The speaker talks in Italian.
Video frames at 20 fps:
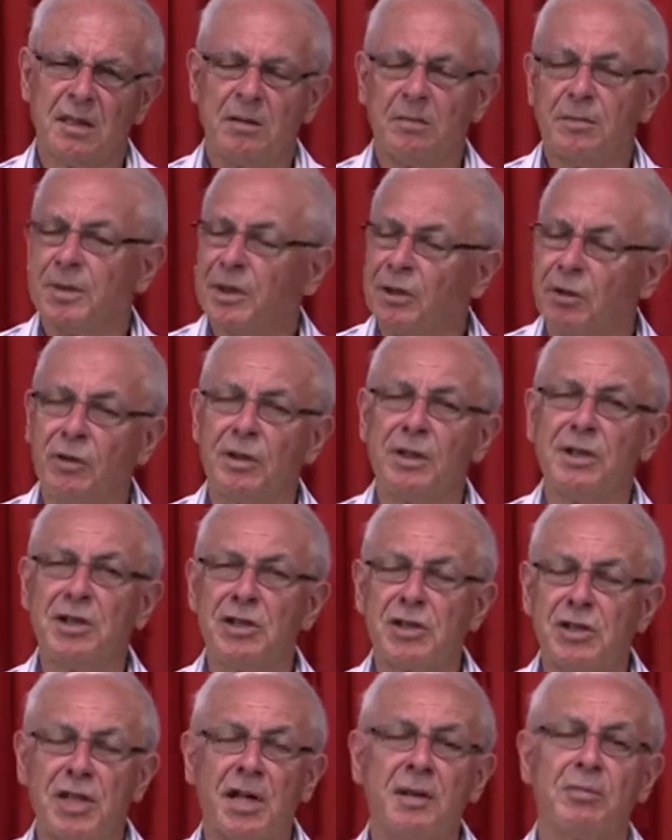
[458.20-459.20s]
però i
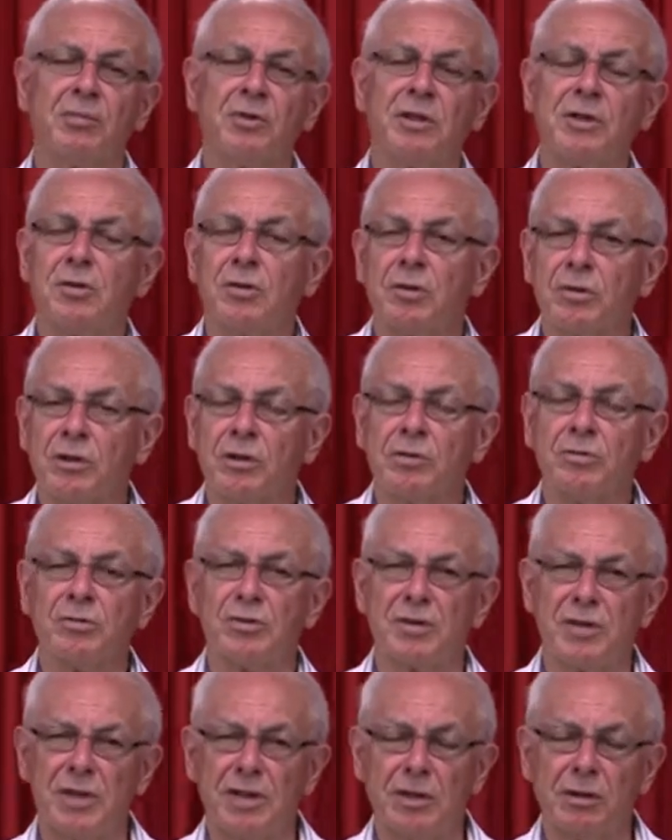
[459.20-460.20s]
discepoli non
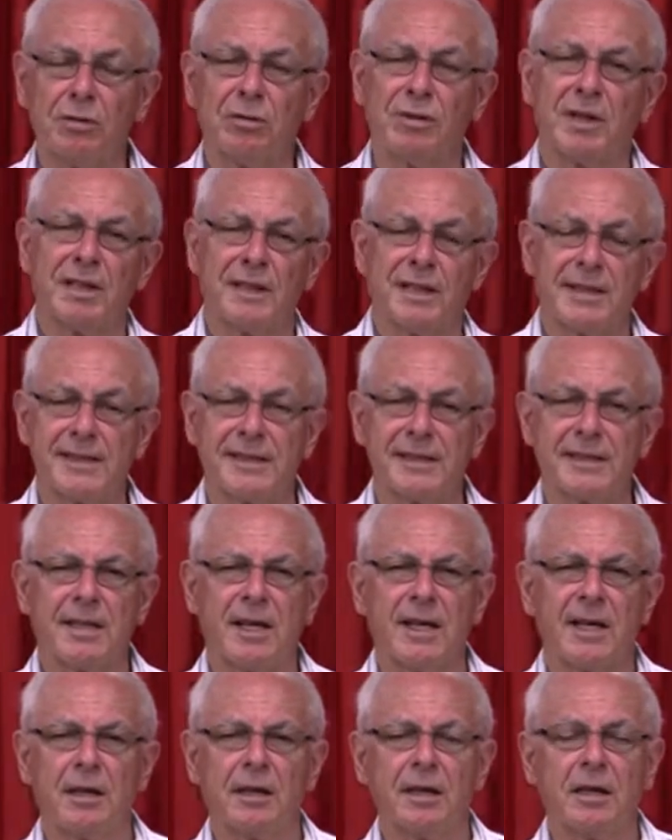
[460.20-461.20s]
riuscirono a
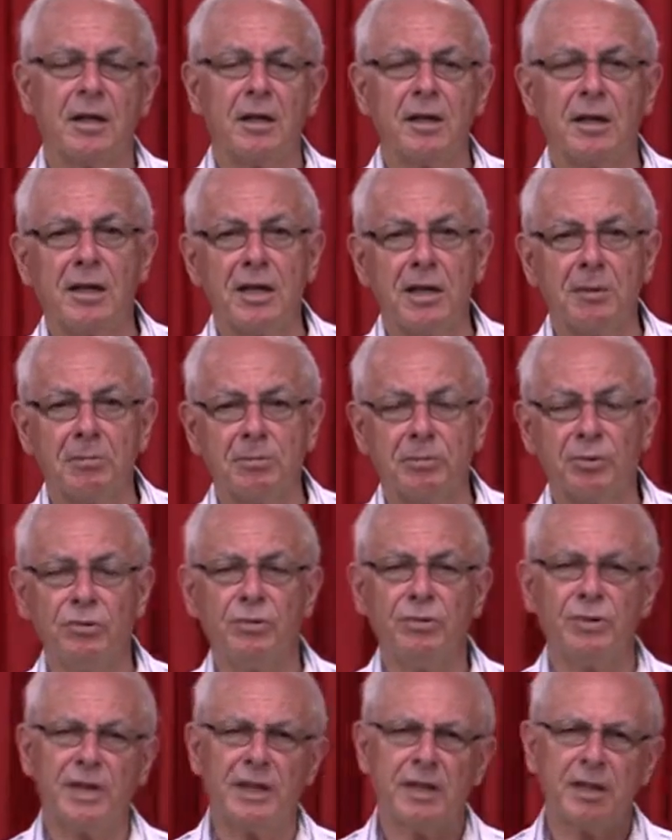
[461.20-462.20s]
restare
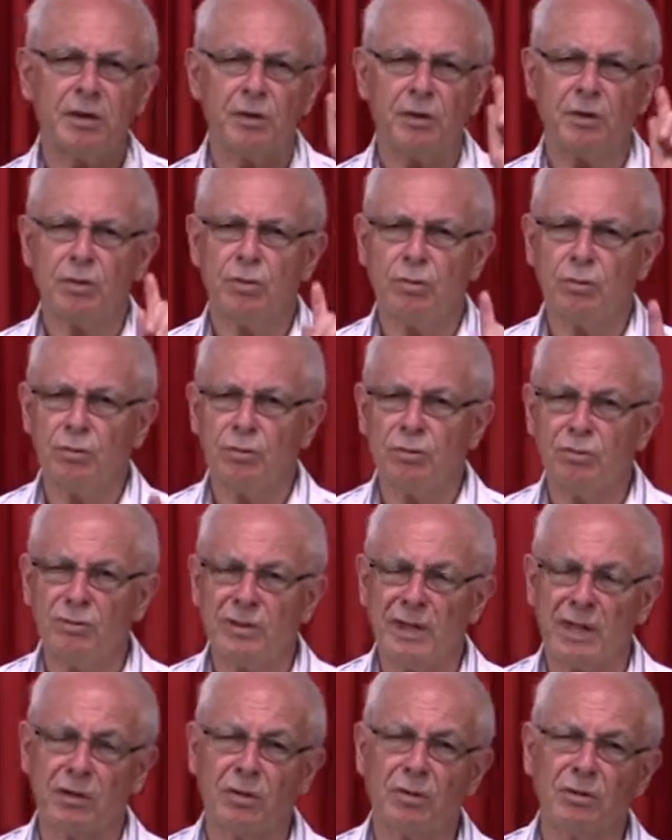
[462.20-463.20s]
neppure
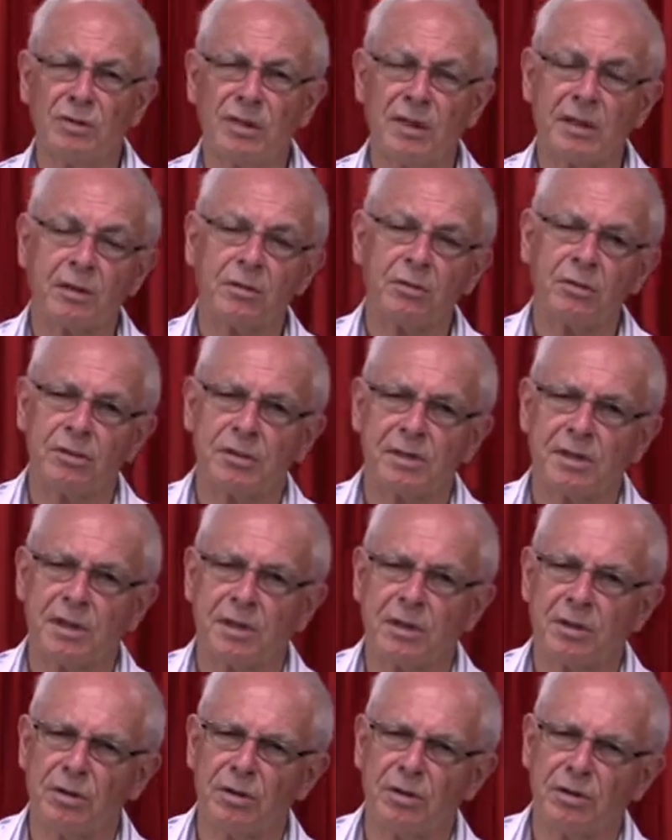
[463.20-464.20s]
una ora col
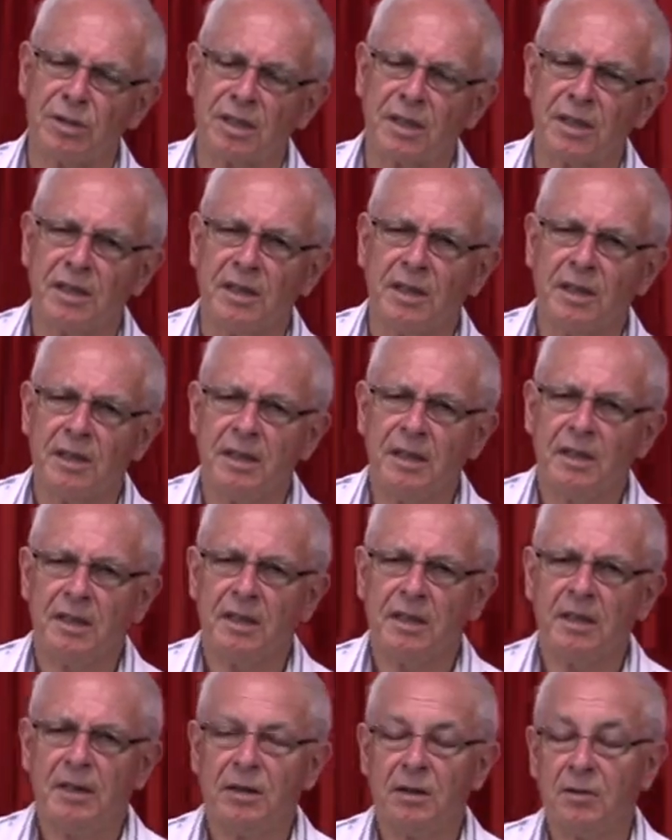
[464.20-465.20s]
Signore.
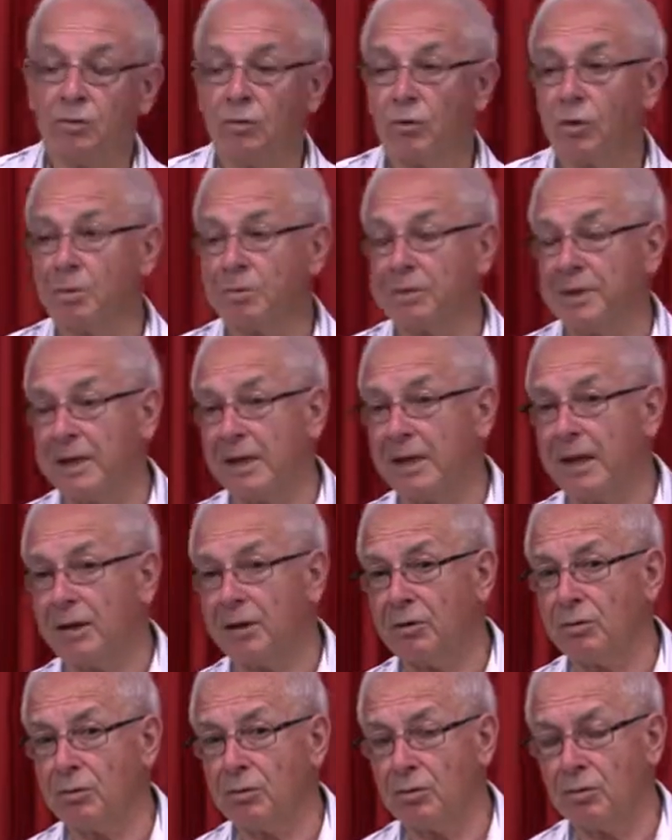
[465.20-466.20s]
Noi
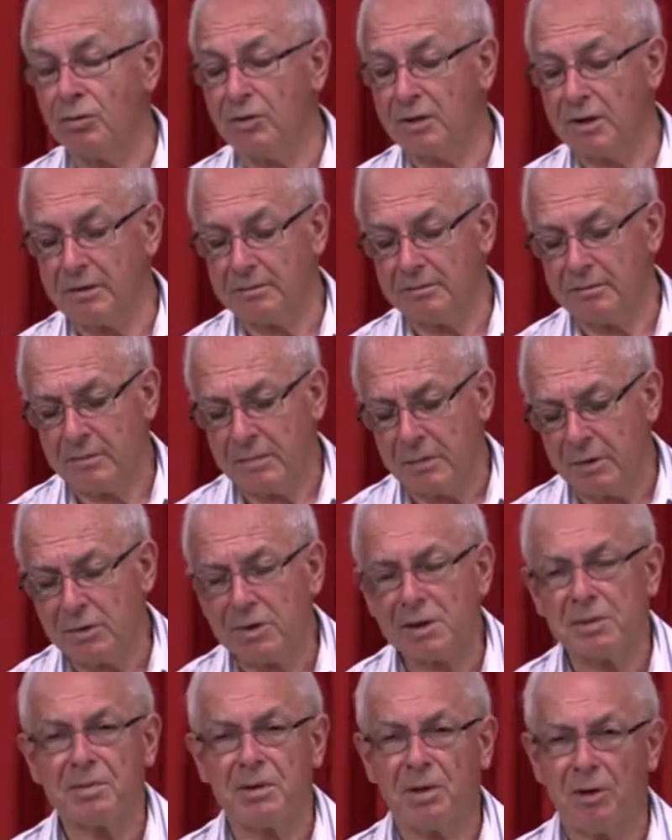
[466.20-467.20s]
pregare un'ora, non
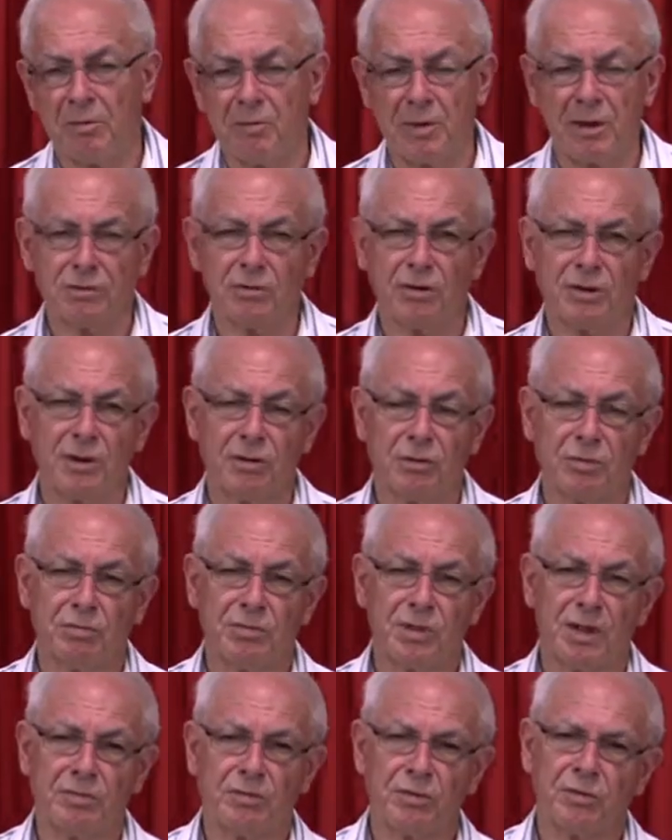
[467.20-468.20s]
sappiamo manco che
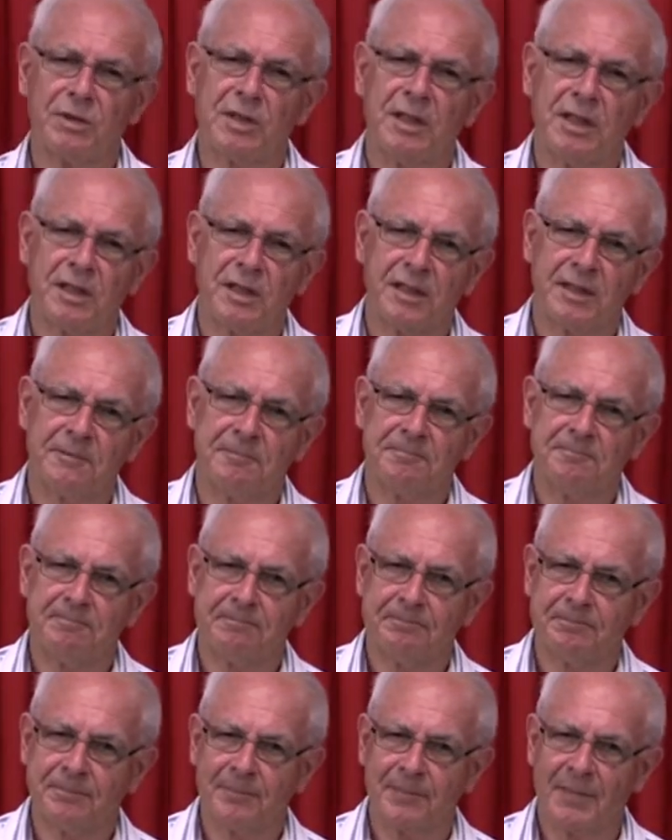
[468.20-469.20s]
dobbiamo dire.
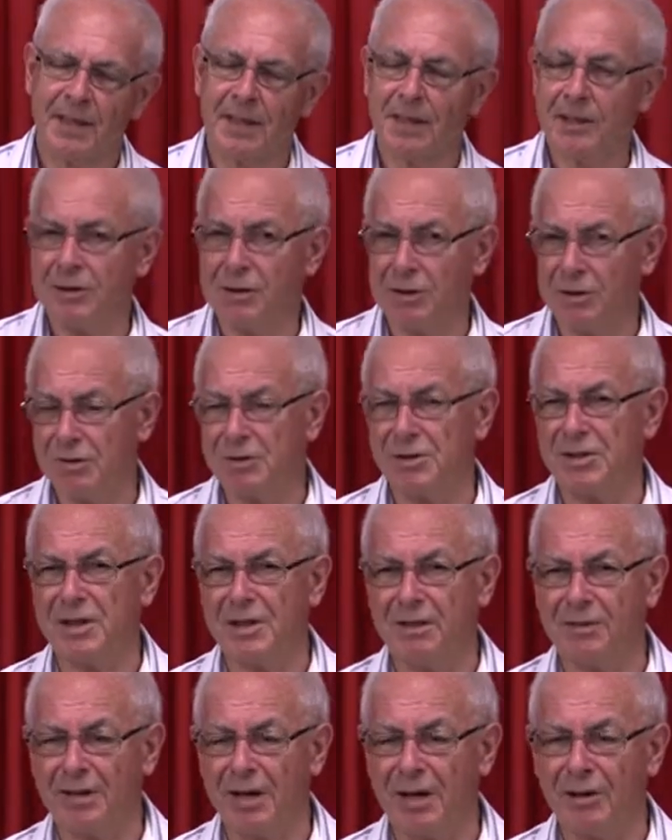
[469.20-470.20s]
Dio ci
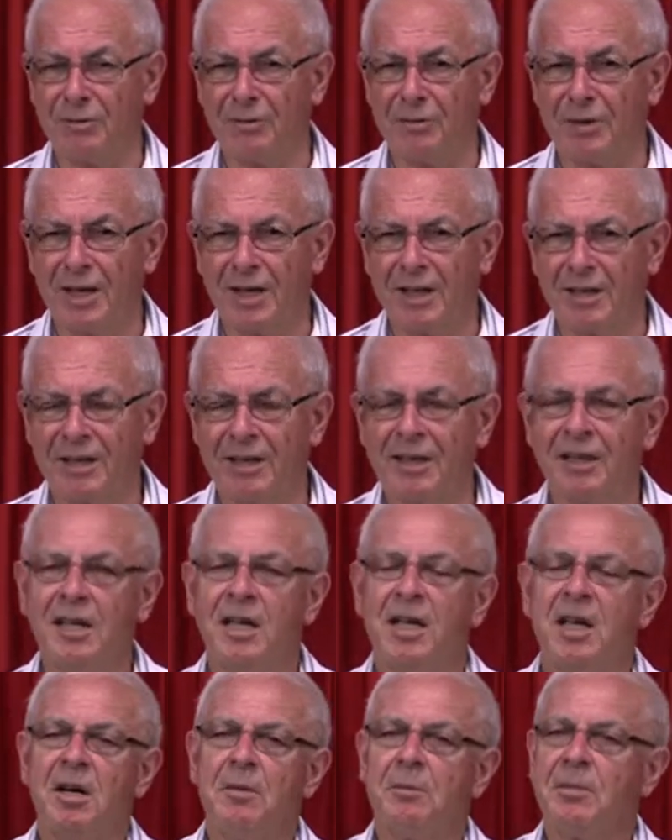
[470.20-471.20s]
deve aiutare.
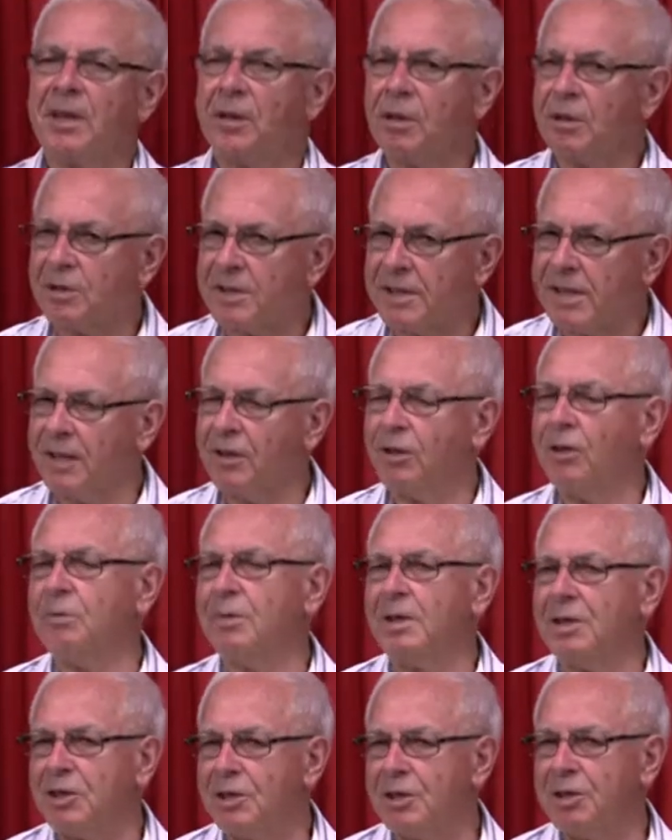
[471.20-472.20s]
Però se
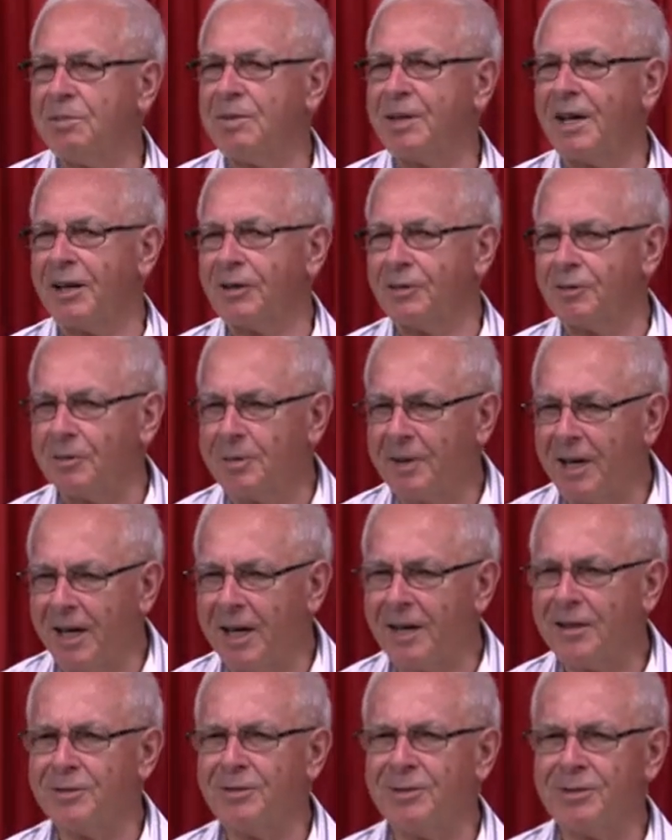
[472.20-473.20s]
cominci piano
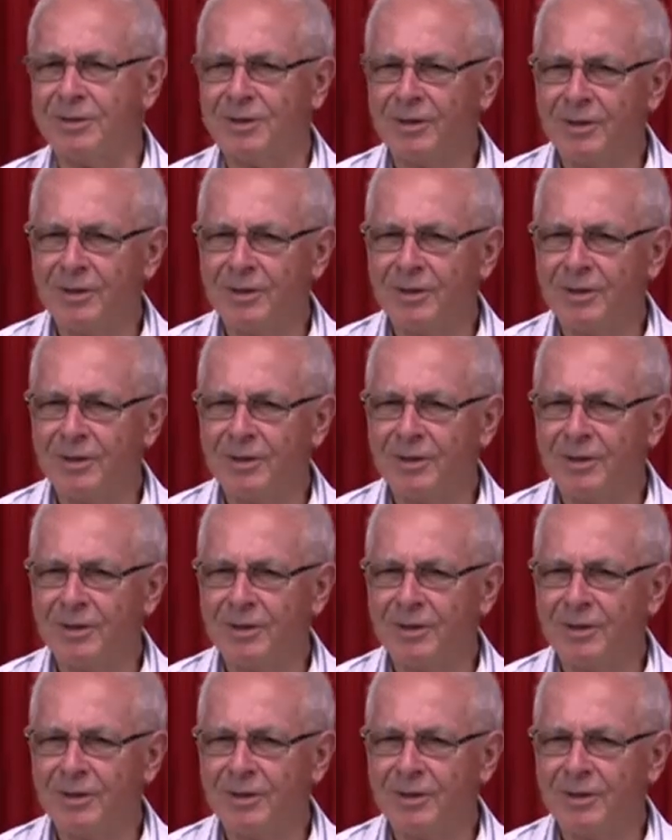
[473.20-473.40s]
piano,